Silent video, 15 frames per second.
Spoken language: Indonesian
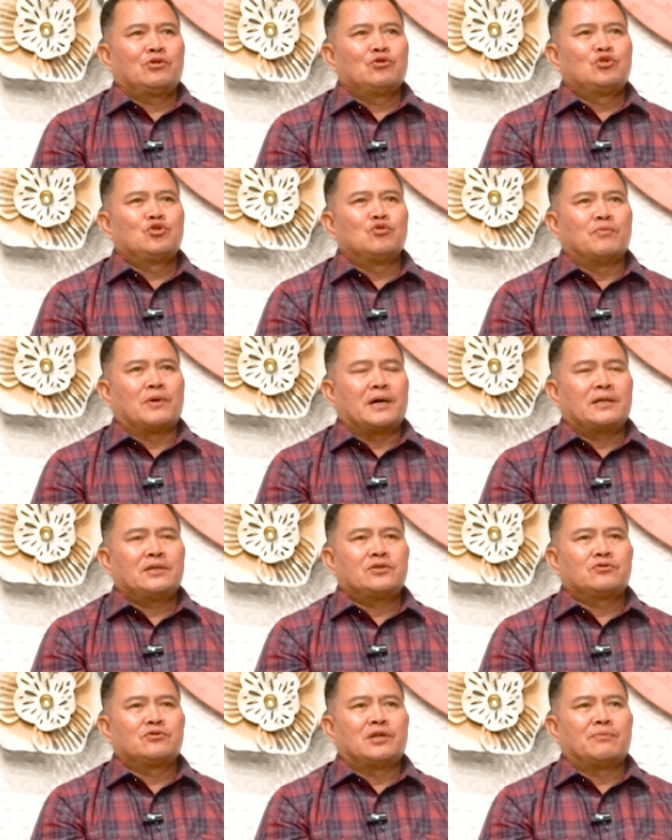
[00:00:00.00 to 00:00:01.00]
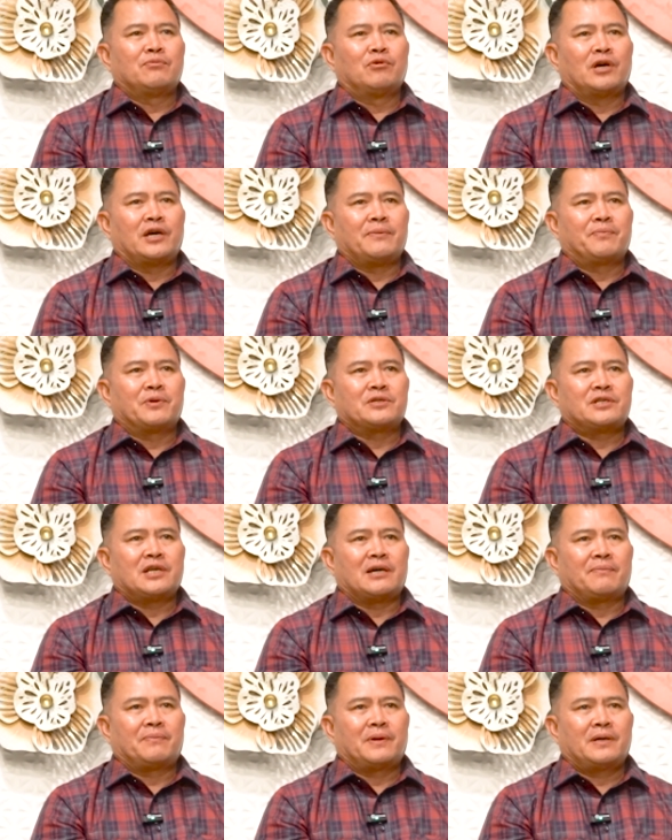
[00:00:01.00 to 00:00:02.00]
itu Jumat sudah mulai
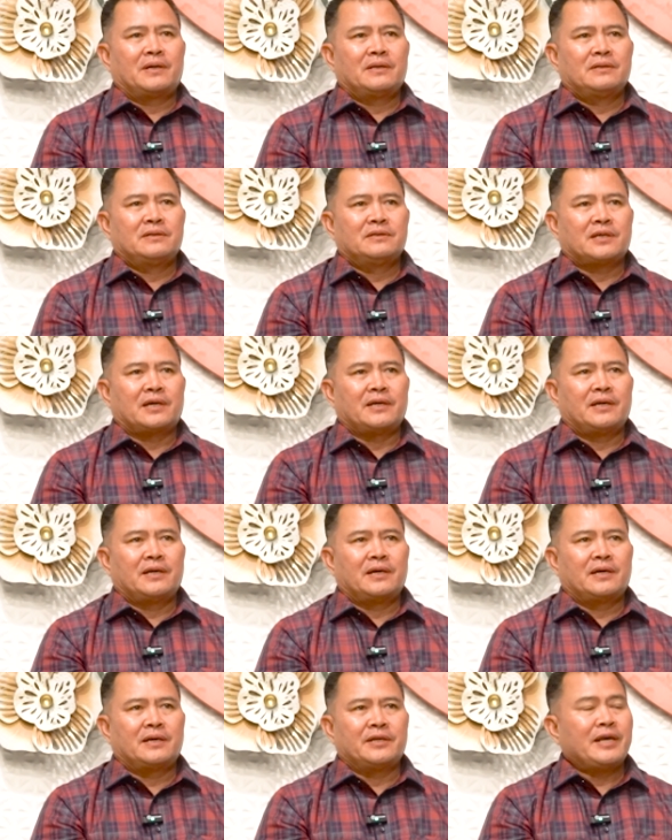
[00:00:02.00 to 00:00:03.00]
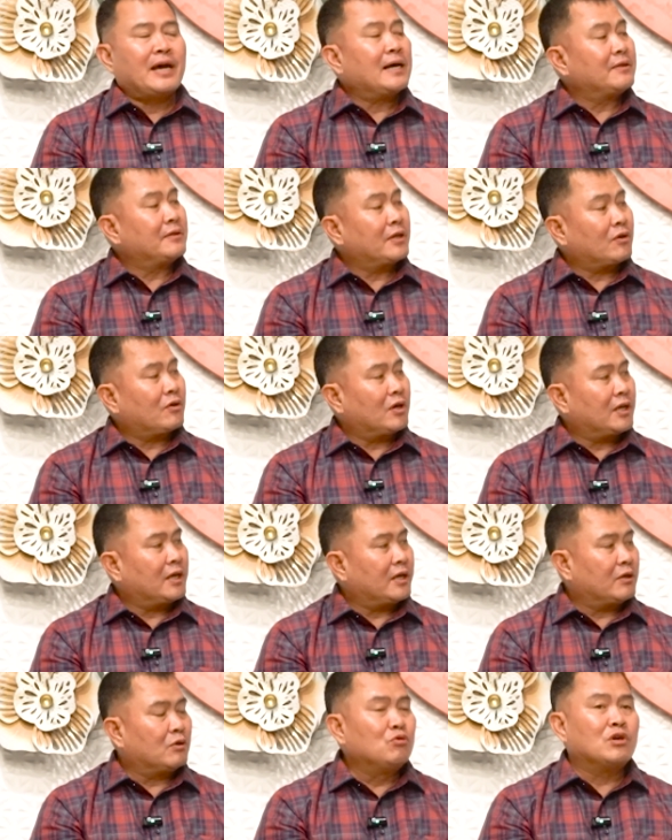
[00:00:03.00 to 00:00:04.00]
persiapan. Saya diantar
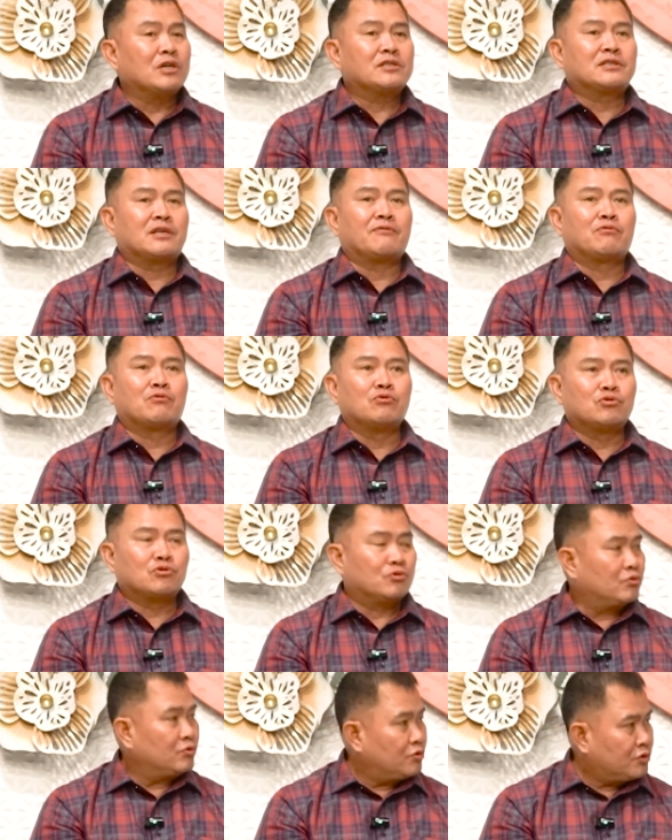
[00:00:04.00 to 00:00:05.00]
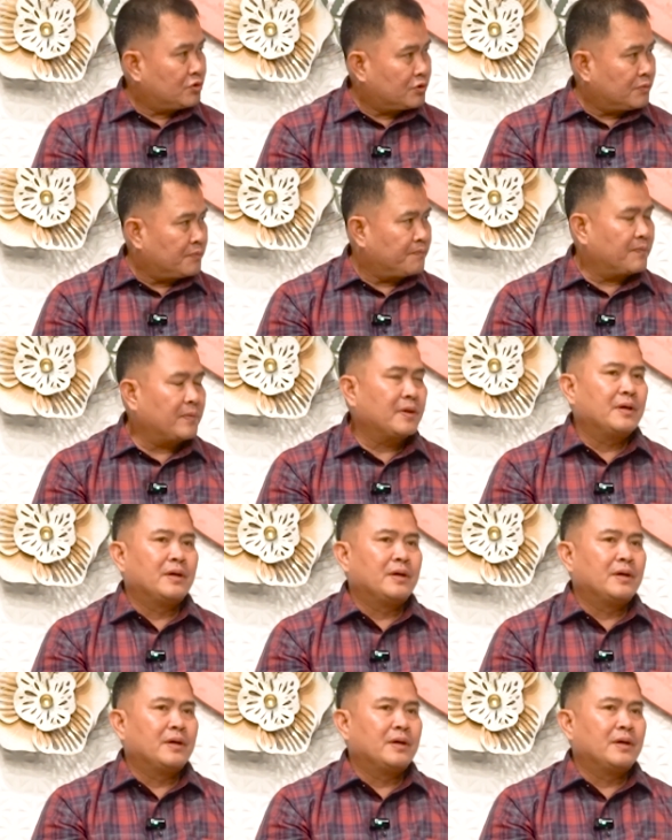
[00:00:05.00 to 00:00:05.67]
oleh dua staf khusus. Mm -hmm.